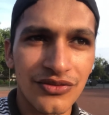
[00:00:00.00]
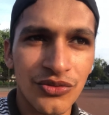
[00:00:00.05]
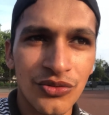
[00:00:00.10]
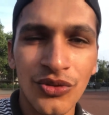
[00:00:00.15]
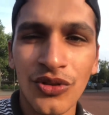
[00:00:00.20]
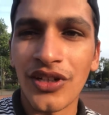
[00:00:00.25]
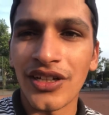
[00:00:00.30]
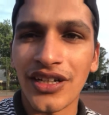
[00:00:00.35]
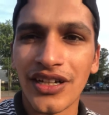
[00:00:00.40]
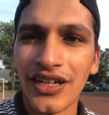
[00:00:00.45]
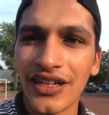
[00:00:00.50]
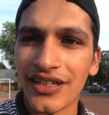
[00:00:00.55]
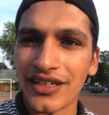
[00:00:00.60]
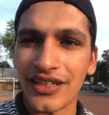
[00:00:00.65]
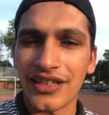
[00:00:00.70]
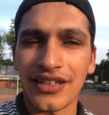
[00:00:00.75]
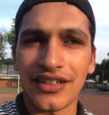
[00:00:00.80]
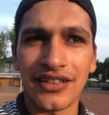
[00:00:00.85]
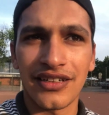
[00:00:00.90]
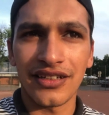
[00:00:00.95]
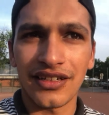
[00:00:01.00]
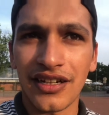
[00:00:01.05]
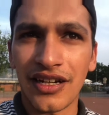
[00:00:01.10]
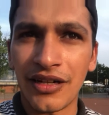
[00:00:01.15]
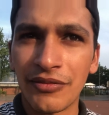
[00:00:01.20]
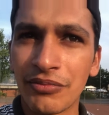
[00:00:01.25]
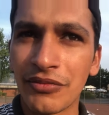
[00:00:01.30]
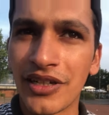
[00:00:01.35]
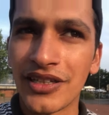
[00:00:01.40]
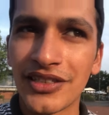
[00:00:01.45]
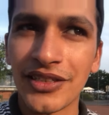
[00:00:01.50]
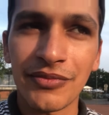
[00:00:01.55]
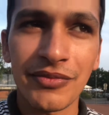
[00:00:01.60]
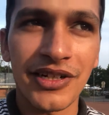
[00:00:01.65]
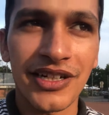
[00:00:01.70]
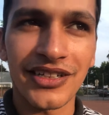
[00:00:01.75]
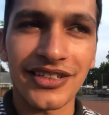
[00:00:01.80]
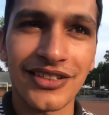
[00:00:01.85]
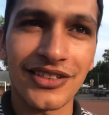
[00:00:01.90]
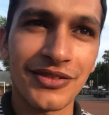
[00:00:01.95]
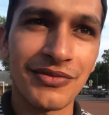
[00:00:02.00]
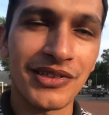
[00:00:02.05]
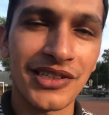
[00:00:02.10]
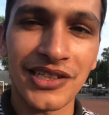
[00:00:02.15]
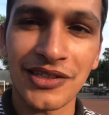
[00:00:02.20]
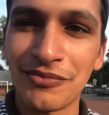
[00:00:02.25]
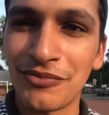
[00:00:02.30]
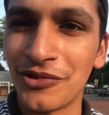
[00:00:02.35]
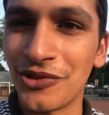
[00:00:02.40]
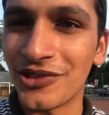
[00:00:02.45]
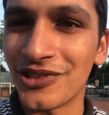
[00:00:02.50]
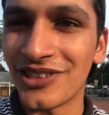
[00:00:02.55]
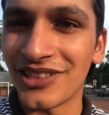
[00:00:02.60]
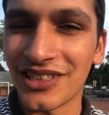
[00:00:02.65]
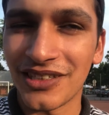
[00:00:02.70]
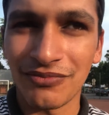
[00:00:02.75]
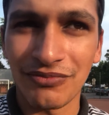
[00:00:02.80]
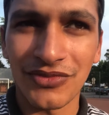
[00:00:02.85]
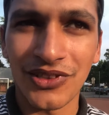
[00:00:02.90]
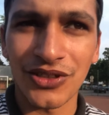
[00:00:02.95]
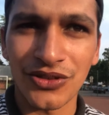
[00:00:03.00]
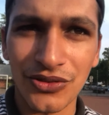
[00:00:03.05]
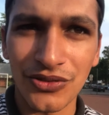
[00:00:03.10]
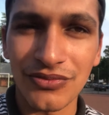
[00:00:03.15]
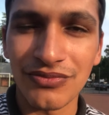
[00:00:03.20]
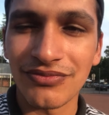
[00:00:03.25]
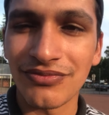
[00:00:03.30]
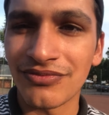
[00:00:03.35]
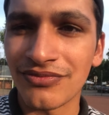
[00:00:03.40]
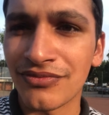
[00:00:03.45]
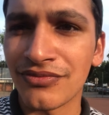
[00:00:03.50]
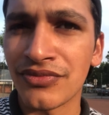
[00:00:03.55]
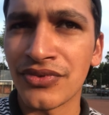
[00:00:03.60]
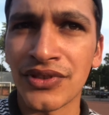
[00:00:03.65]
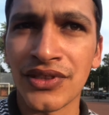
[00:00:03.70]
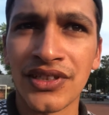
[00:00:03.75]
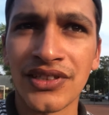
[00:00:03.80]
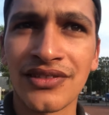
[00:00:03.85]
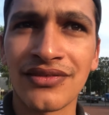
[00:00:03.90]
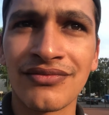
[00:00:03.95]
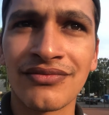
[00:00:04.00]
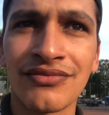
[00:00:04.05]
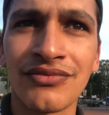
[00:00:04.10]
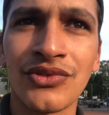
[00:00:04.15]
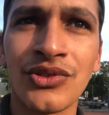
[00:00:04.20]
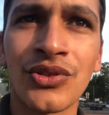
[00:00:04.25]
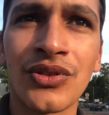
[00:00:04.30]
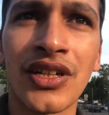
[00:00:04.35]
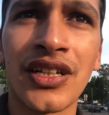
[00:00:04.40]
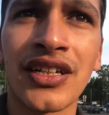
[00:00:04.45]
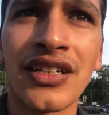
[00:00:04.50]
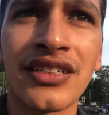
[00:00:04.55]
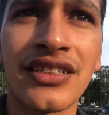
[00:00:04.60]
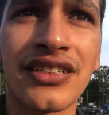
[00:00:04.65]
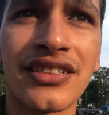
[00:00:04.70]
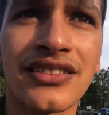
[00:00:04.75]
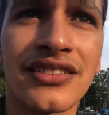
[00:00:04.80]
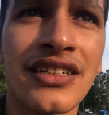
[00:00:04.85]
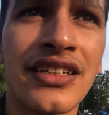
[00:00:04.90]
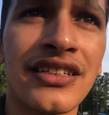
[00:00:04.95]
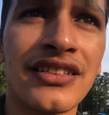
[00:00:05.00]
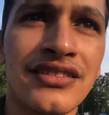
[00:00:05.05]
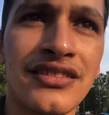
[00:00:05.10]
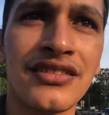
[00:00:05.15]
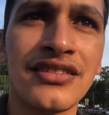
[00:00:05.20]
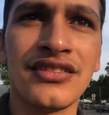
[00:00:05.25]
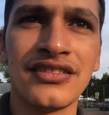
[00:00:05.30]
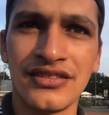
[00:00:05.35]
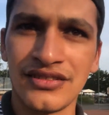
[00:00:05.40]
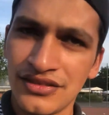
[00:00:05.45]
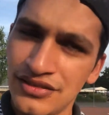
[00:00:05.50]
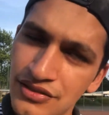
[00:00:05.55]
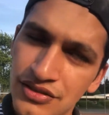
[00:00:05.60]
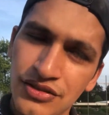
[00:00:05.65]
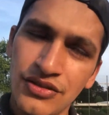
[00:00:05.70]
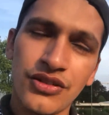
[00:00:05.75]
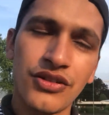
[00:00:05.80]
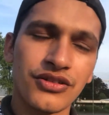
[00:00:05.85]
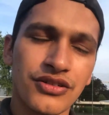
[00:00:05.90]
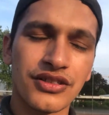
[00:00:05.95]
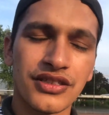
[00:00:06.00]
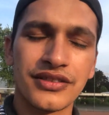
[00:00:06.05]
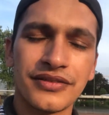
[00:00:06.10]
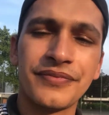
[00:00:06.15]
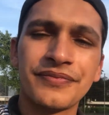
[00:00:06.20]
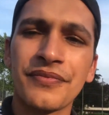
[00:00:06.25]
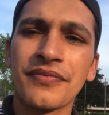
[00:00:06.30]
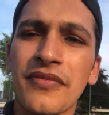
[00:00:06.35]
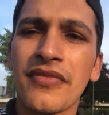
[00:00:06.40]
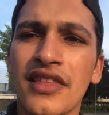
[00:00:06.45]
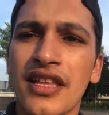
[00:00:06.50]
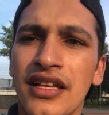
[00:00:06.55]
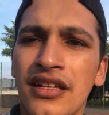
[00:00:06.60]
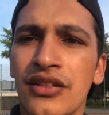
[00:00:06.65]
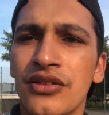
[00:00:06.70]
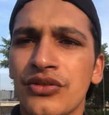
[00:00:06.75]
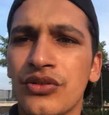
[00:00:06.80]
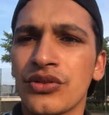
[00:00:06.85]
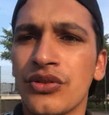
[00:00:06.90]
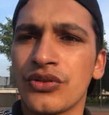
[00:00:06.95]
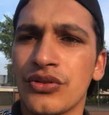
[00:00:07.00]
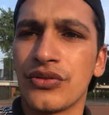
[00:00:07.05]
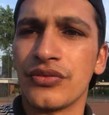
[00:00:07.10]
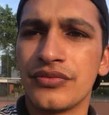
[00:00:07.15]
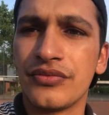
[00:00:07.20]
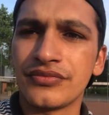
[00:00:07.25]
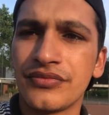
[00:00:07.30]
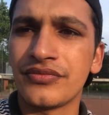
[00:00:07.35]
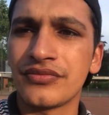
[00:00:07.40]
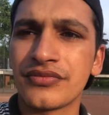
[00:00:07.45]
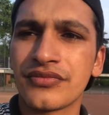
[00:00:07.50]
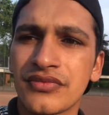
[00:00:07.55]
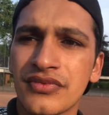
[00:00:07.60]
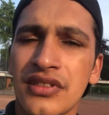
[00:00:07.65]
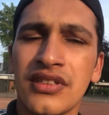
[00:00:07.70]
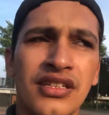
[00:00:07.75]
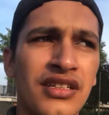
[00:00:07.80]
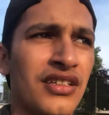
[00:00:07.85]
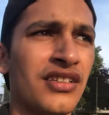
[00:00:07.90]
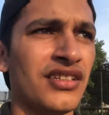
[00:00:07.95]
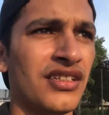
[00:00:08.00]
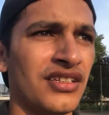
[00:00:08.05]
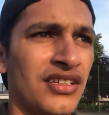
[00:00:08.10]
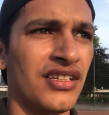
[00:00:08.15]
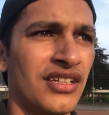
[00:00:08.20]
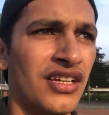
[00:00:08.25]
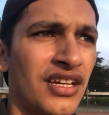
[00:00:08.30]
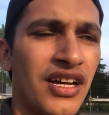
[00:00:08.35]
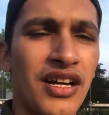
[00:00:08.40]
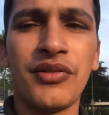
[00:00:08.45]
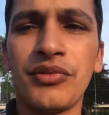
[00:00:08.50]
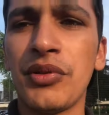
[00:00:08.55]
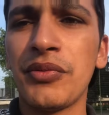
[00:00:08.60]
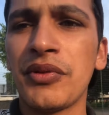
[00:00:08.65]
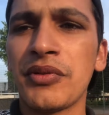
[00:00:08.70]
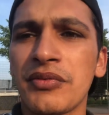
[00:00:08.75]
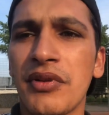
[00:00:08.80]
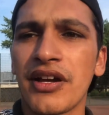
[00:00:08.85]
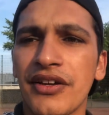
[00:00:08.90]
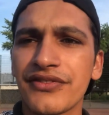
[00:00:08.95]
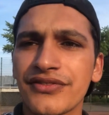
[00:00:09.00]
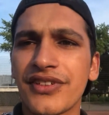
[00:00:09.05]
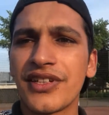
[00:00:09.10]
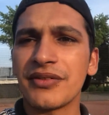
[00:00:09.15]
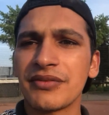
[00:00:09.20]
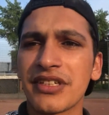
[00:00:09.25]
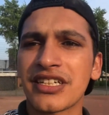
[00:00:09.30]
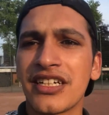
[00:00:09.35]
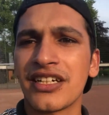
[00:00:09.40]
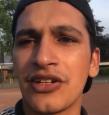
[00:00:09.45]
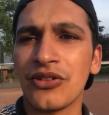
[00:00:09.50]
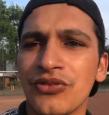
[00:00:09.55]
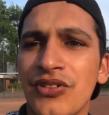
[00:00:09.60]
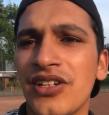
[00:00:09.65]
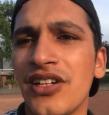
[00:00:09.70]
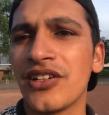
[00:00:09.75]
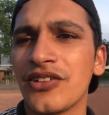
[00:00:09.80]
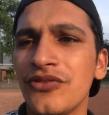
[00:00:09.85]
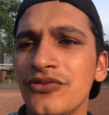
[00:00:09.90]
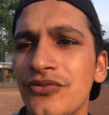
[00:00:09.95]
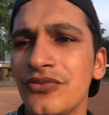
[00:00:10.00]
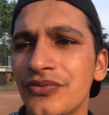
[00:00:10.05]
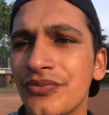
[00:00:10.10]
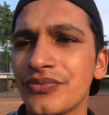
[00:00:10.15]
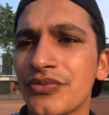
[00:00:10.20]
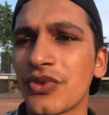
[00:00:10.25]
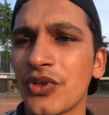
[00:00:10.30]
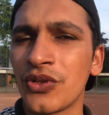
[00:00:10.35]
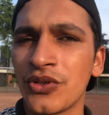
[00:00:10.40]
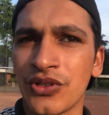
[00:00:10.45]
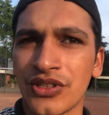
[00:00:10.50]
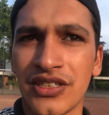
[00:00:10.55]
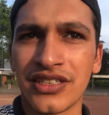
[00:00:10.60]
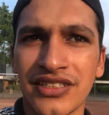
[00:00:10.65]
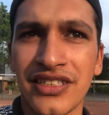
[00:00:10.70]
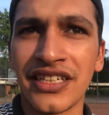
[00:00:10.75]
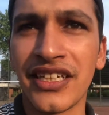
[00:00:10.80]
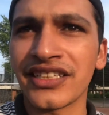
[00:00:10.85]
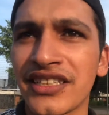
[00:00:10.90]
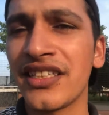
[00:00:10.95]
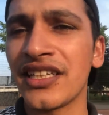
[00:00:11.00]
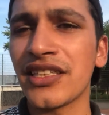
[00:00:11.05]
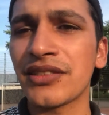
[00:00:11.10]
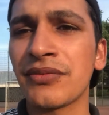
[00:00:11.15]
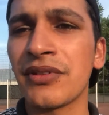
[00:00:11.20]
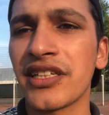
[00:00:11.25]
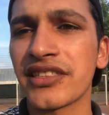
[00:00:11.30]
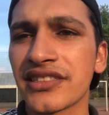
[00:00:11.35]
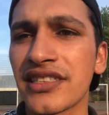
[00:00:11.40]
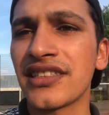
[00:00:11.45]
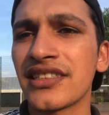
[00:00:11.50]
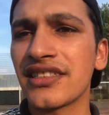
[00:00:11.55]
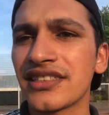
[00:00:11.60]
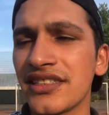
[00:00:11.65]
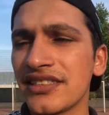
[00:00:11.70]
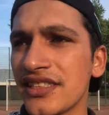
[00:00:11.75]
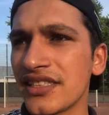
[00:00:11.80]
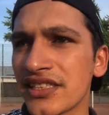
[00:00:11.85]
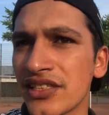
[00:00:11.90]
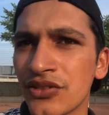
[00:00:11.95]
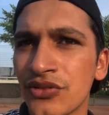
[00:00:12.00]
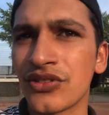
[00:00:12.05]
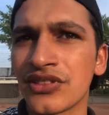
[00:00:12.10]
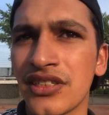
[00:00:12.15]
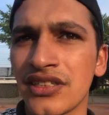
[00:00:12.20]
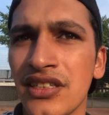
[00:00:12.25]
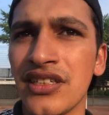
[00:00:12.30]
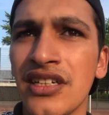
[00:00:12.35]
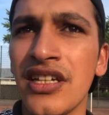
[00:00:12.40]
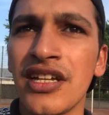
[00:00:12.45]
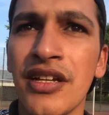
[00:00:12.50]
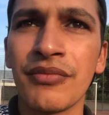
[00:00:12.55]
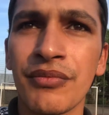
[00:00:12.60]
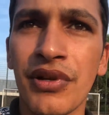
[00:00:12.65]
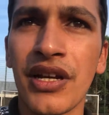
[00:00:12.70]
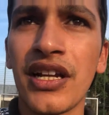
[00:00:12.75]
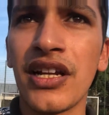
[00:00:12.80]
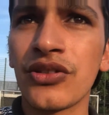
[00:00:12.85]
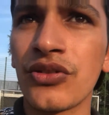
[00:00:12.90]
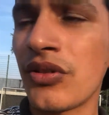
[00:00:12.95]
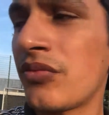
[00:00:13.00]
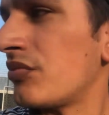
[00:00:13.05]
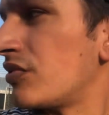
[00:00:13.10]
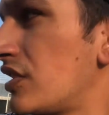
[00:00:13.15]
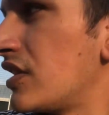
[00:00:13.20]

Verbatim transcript: उन्होंने कहा कि आप कैसा बैट करते मैंने कहा बहुत नकम्मा तो फिर यू कैन अंडरस्टैंड ओके तो अभी फिर मैं ऑफ साइड पर खड़ा होने लगा और देखते हैं इस मैच का नतीजा क्या होता है पहला तो हम